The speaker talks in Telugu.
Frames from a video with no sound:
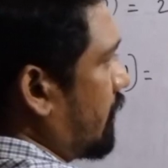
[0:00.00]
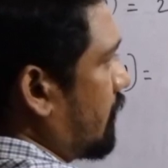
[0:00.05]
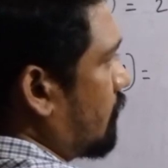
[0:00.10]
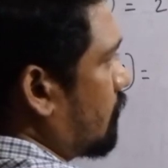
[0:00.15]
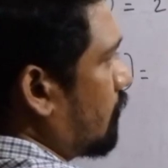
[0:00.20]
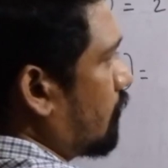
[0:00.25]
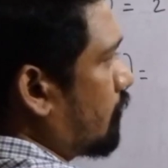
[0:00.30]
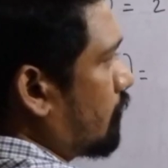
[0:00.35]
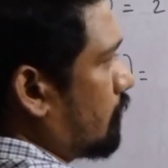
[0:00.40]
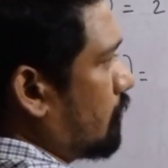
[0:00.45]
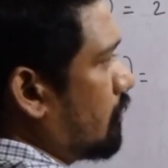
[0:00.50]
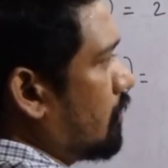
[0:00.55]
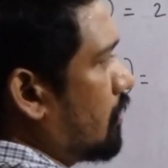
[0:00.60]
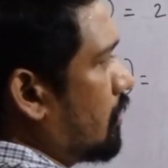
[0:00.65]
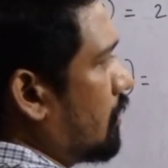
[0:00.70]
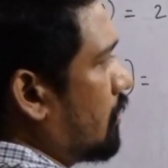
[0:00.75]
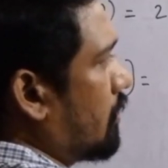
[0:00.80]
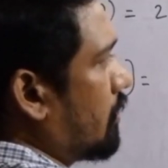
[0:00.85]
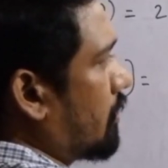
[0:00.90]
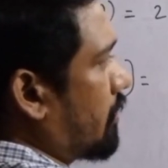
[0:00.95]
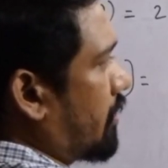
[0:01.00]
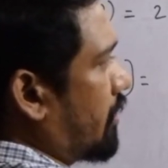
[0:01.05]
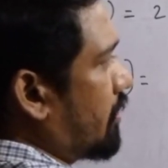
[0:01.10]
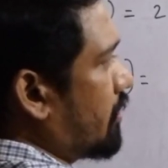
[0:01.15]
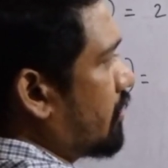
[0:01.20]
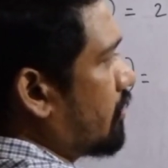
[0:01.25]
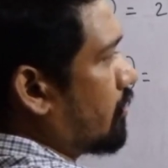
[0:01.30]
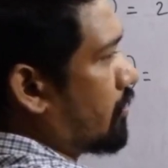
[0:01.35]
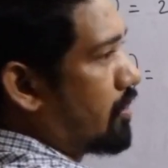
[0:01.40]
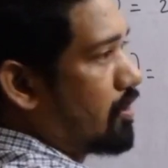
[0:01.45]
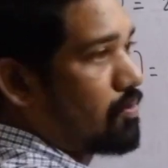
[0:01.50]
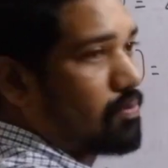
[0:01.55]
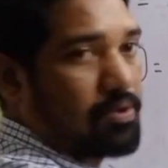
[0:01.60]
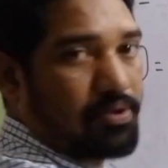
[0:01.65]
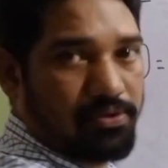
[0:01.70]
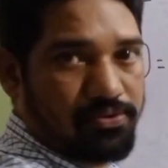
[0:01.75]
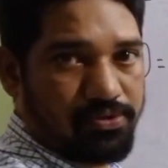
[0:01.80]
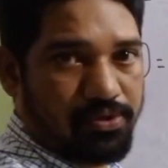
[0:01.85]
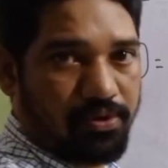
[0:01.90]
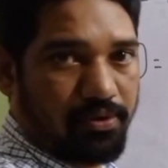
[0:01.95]
ఎన్ ఈక్వల్ టు గ్రేటర్ దెన్ ఆర్
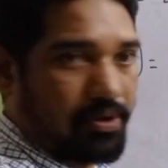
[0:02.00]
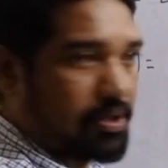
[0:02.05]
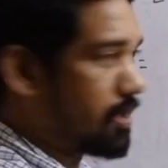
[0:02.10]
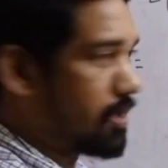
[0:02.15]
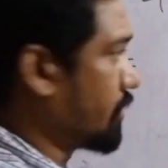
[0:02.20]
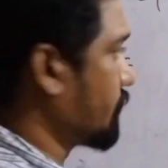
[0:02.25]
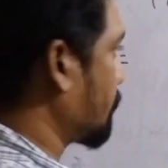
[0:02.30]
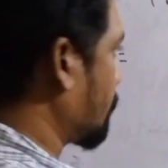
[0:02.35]
ఈక్వల్ టు జీరో కదా